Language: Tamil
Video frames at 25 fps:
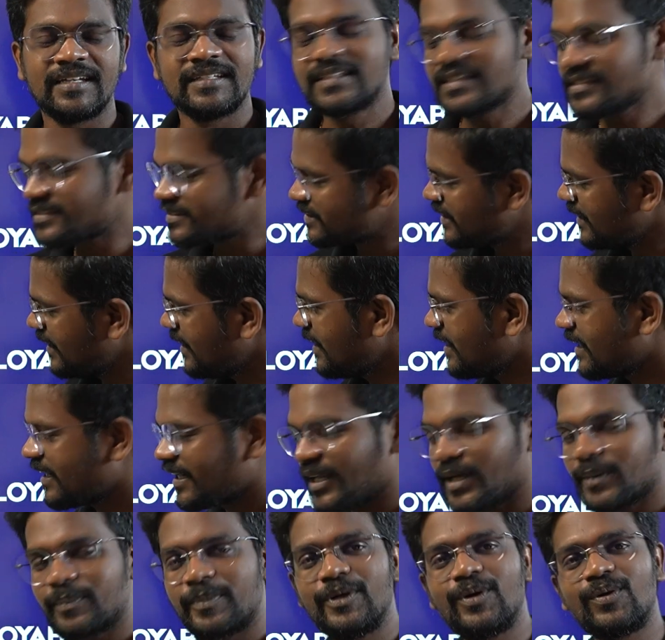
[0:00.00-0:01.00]
இந்த ஸ்கில்
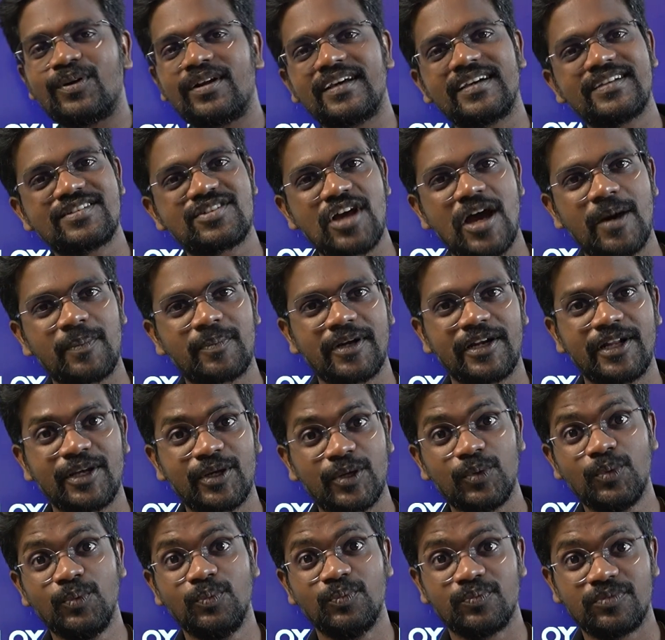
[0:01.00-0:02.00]
இல்லைன்னா எப்படி உங்களுக்கு ஜாப்
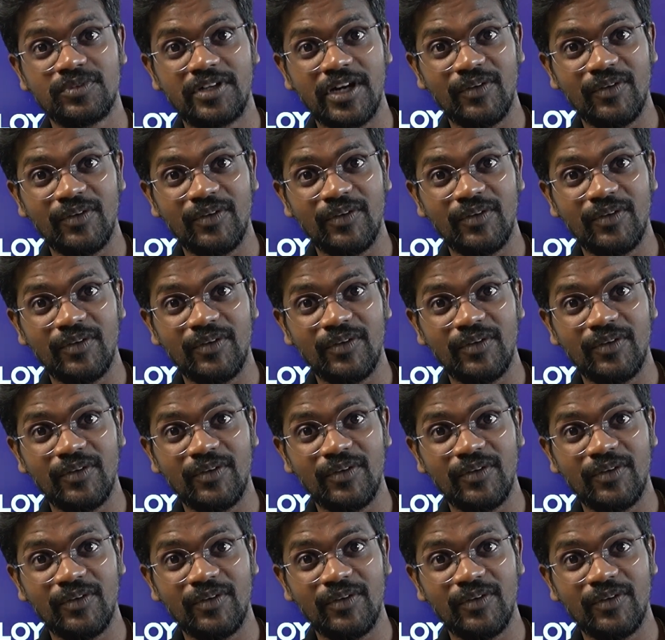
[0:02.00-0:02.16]
கிடைக்கும்